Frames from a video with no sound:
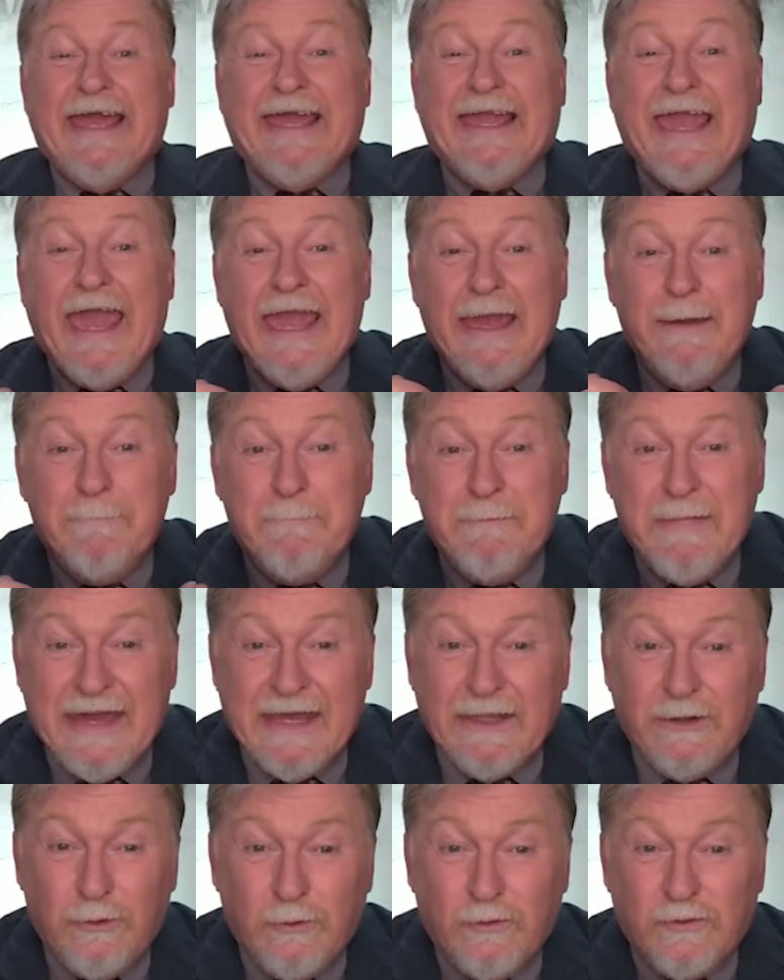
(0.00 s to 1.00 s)
quem
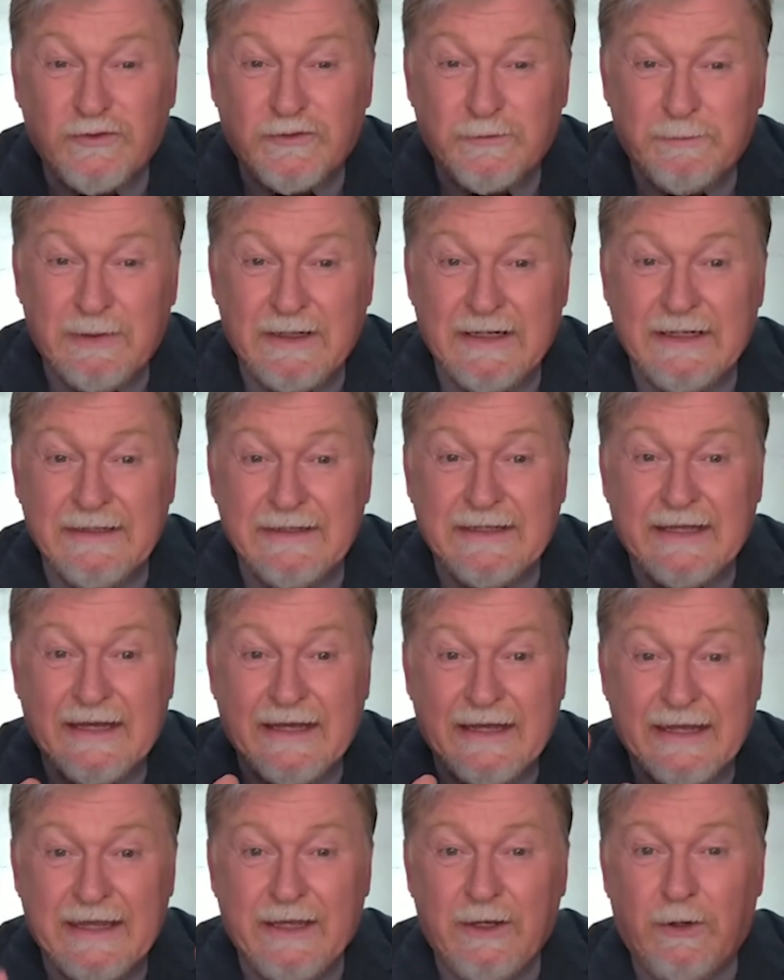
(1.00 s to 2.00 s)
menos
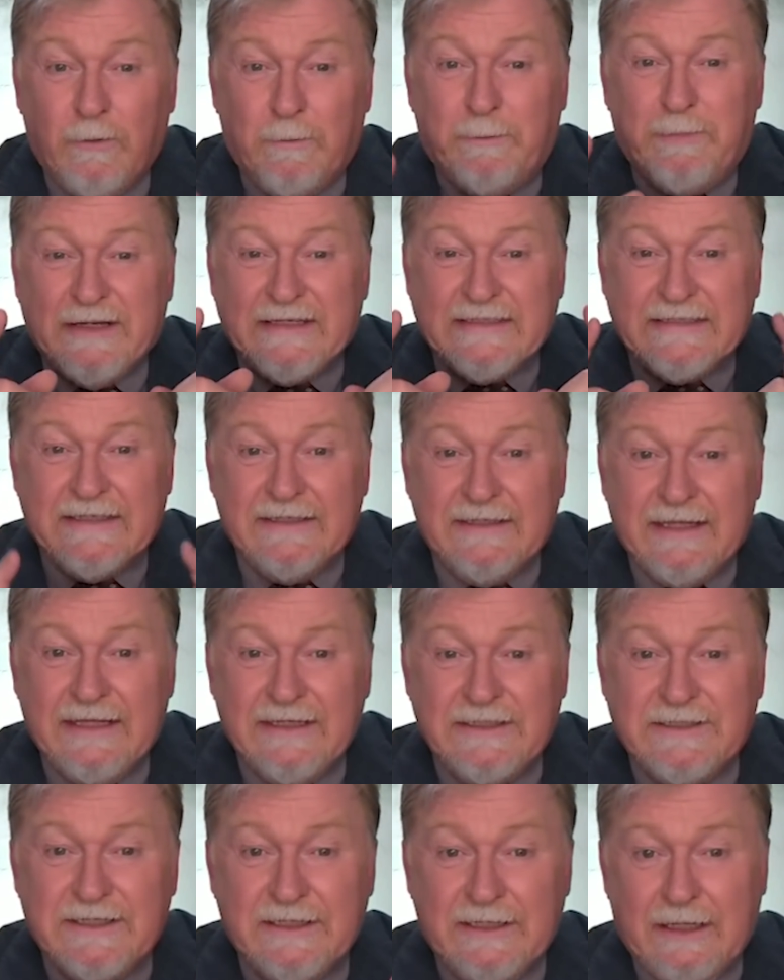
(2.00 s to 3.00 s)
manda é o
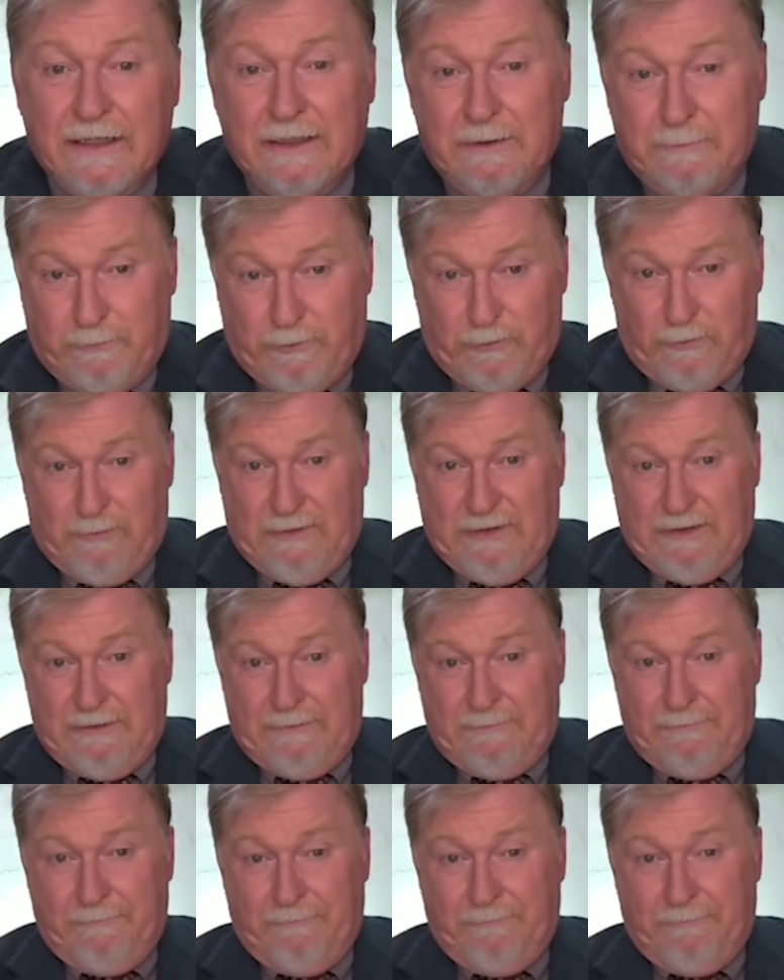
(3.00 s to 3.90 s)
presidente da República.